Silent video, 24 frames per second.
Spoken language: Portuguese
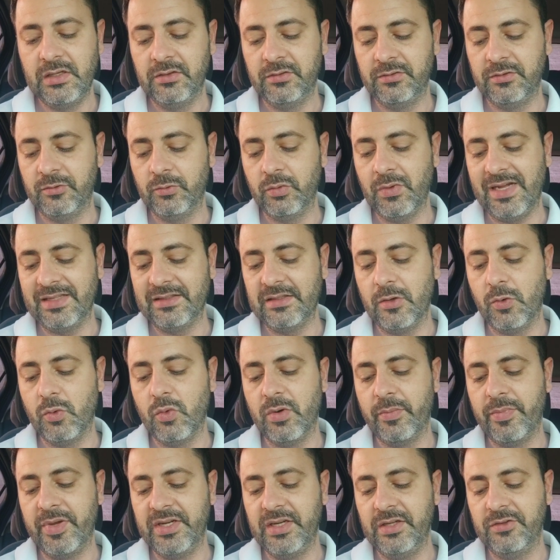situada à
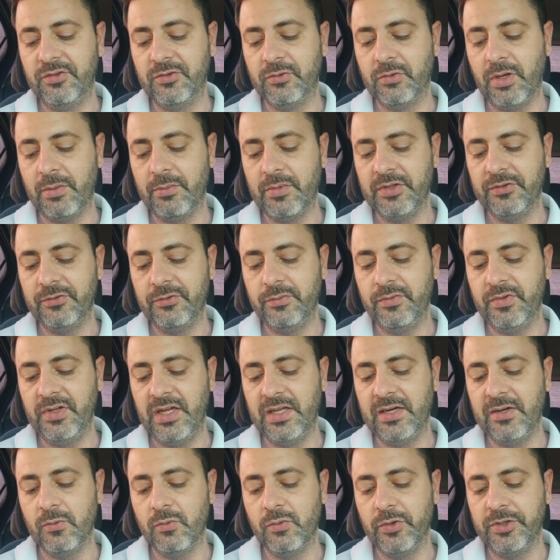rua Benedito Amâncio
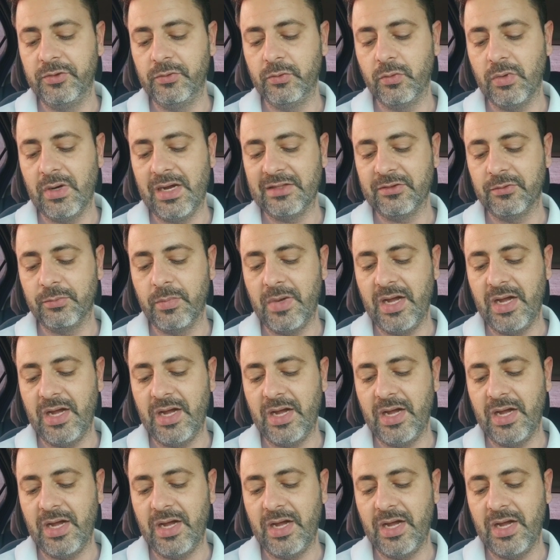Vieira, 184,